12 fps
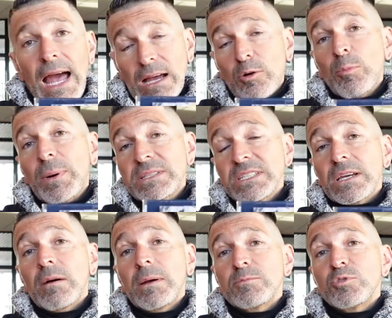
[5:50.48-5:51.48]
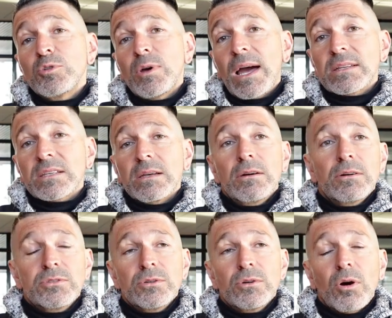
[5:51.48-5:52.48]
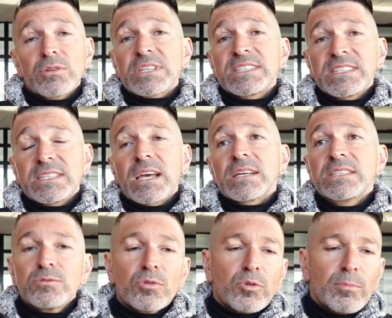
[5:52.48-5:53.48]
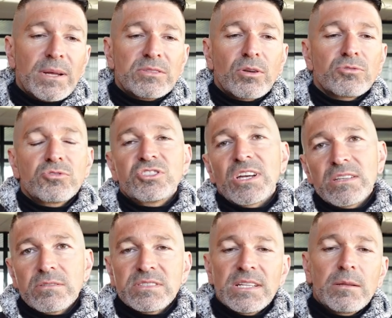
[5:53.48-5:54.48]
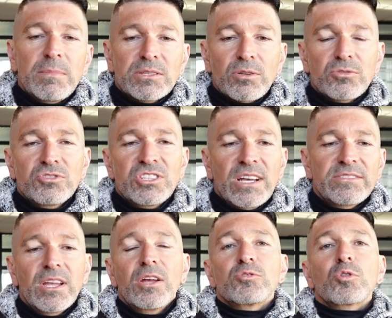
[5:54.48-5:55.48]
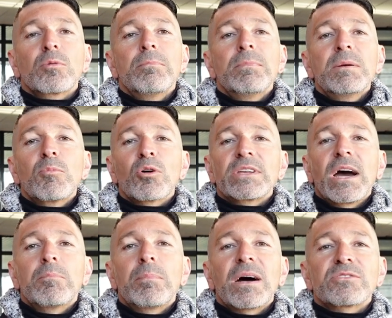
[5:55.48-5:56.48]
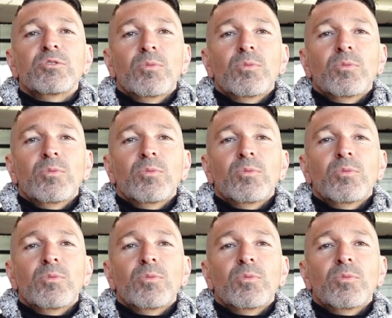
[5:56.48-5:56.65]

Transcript: accompagné quand même de, euh, de André Secarelli, donc euh, batteur de jazz, célèbre batteur de jazz, donc Memoria Part